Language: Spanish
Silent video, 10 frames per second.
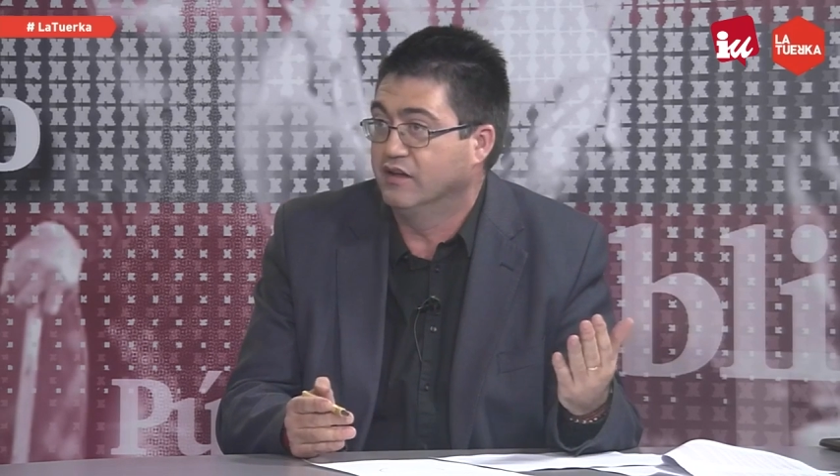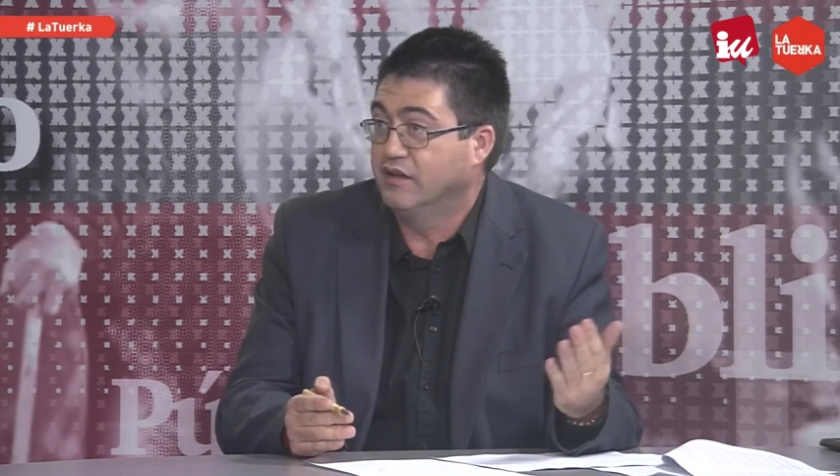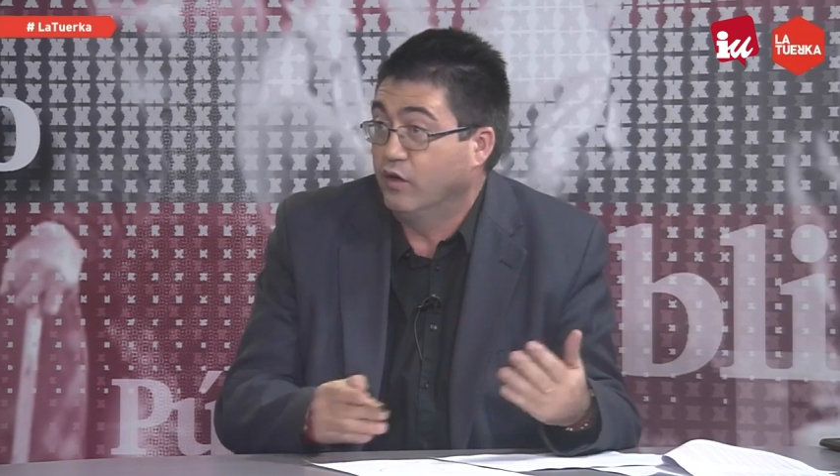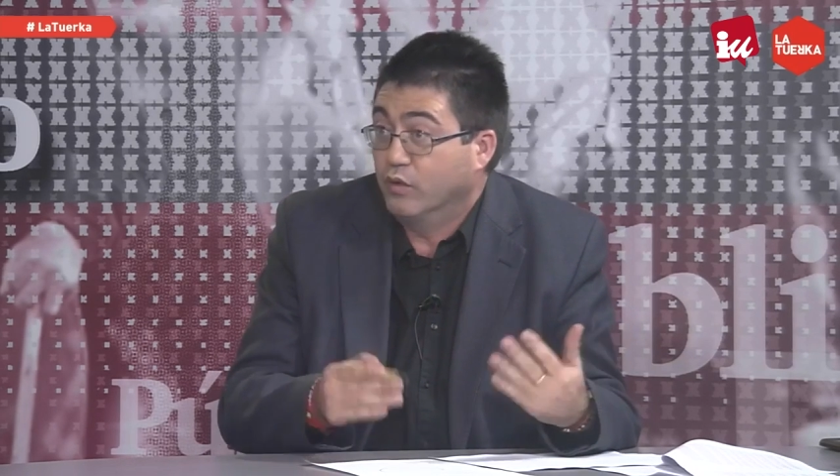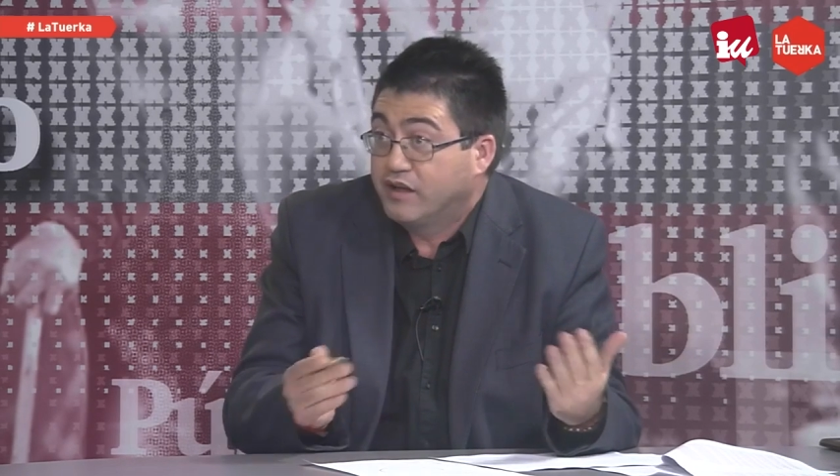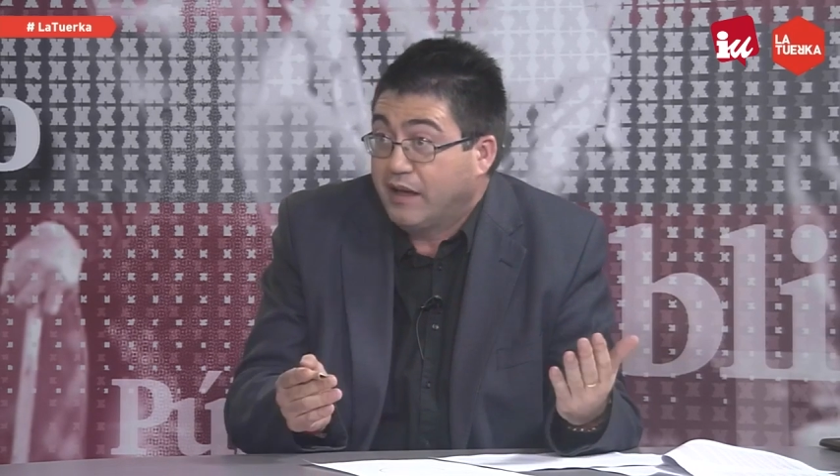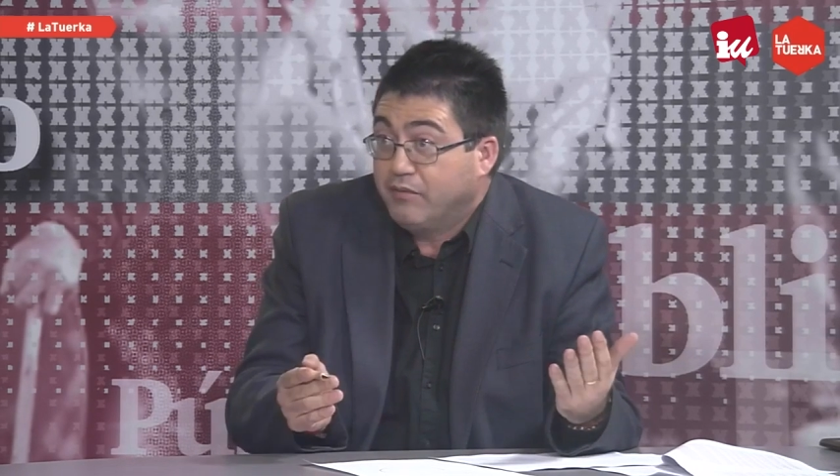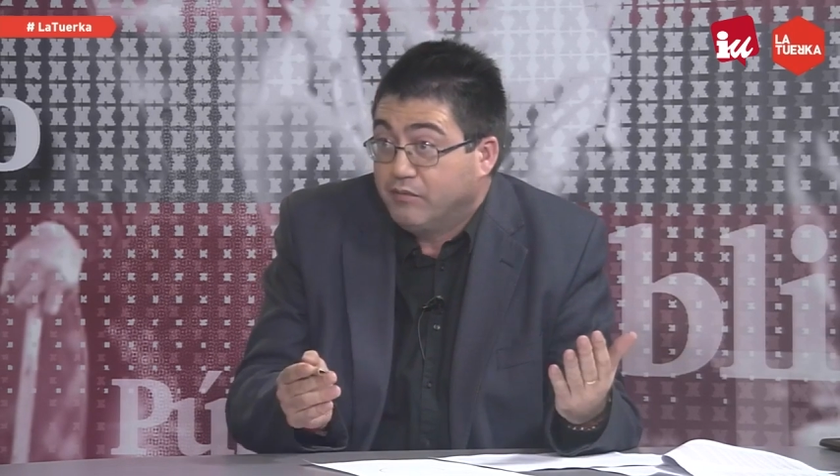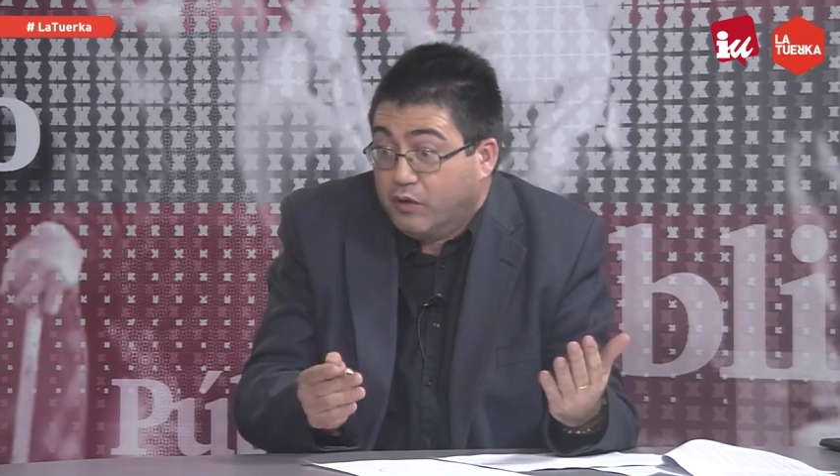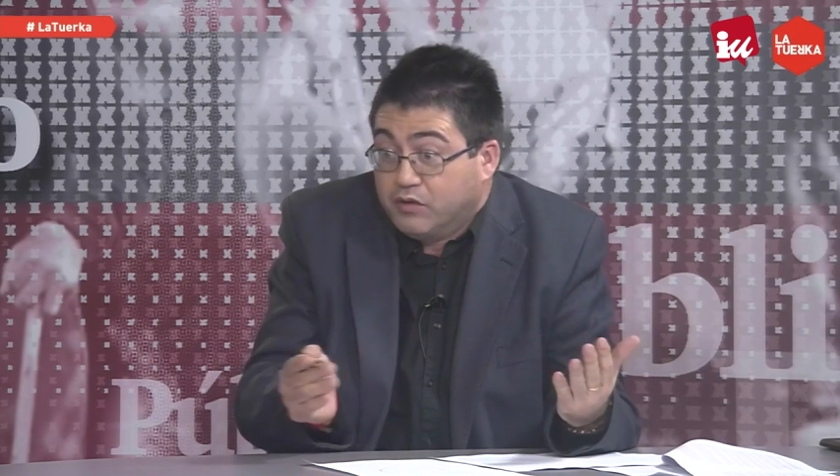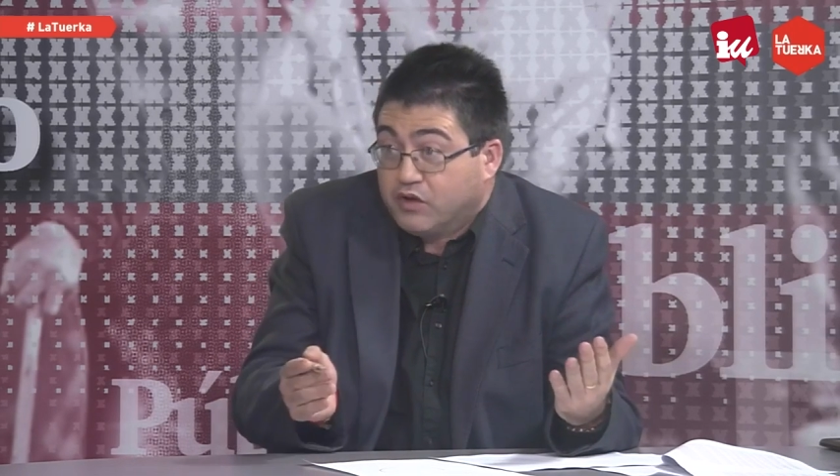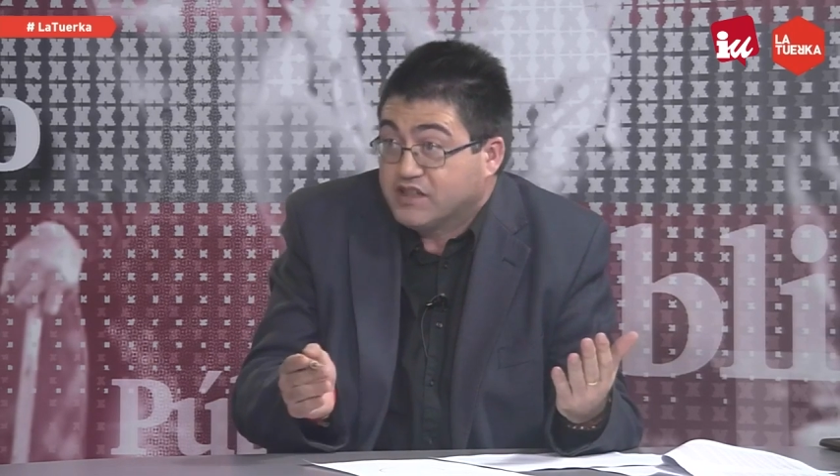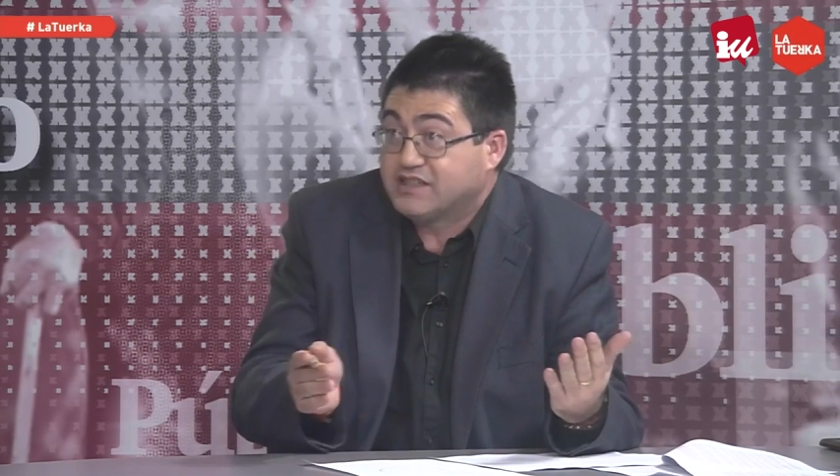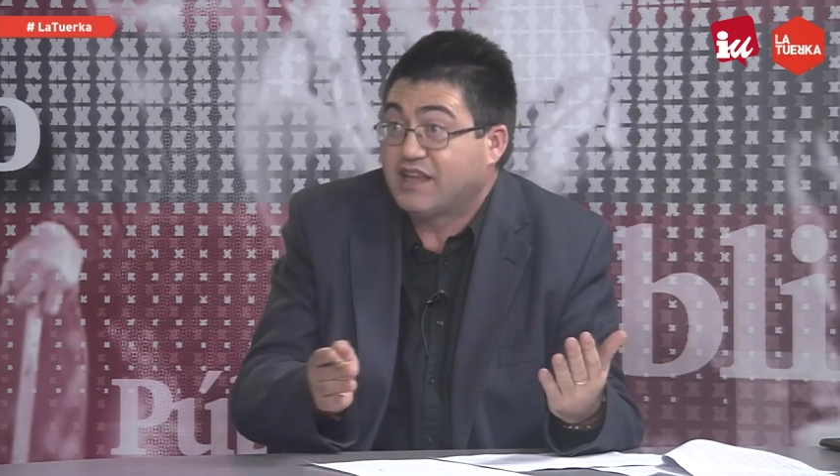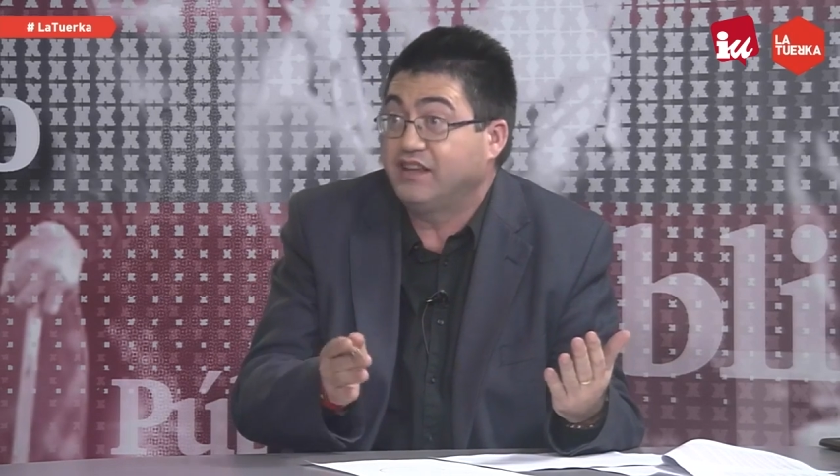Lo, único que se
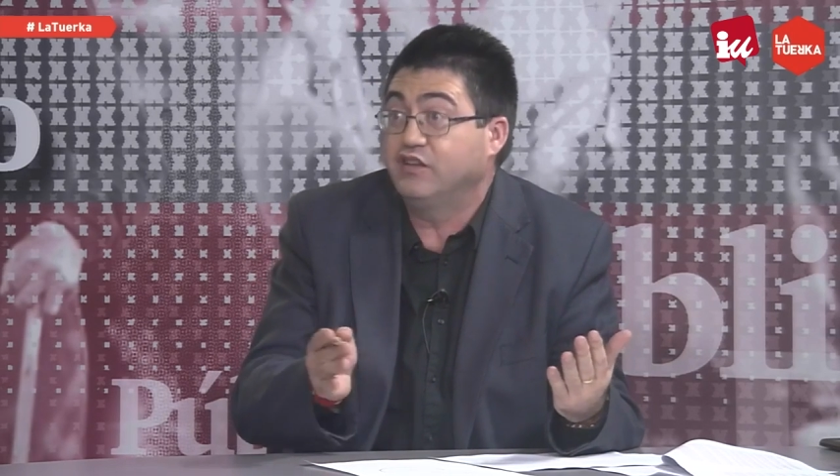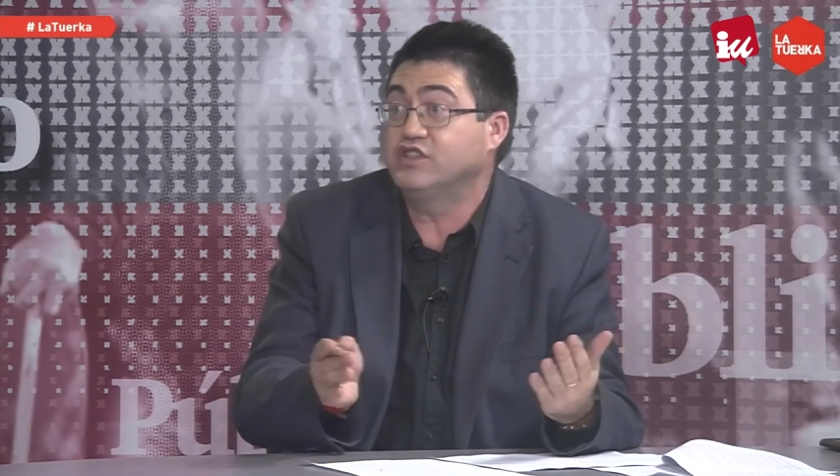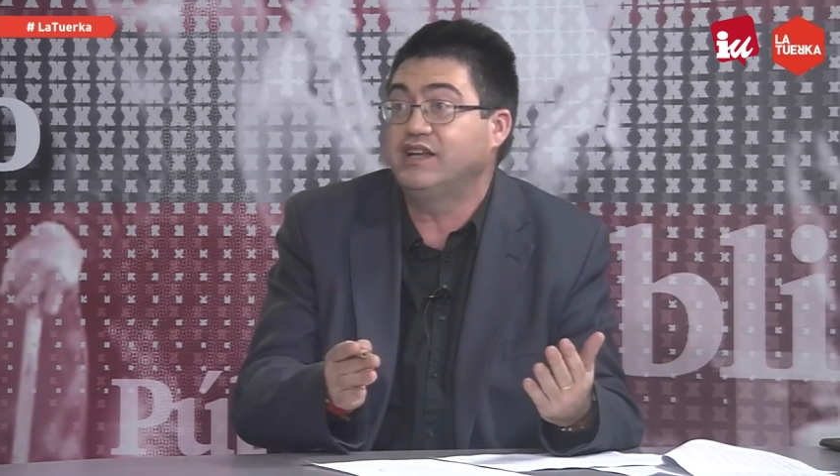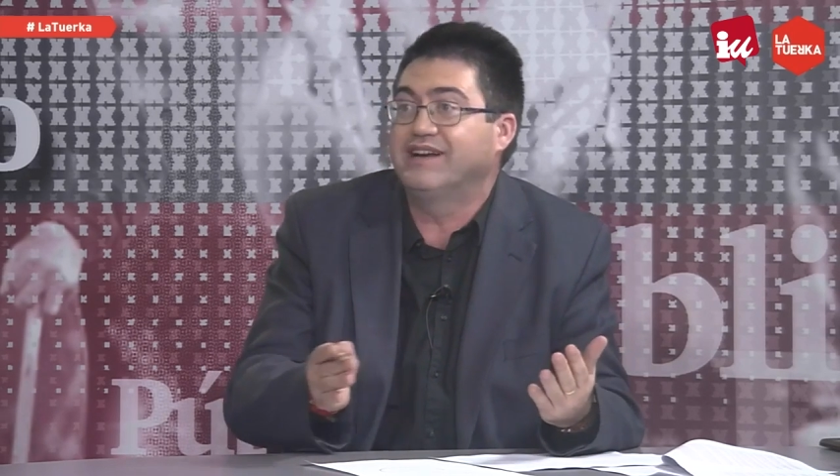está haciendo es